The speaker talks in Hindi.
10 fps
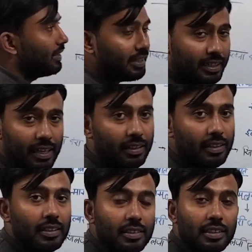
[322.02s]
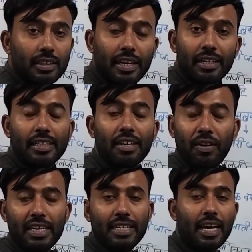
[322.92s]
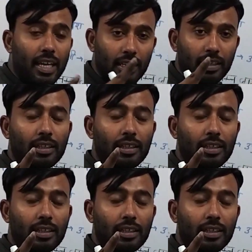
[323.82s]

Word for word: है ठीक है जिसने ये वही है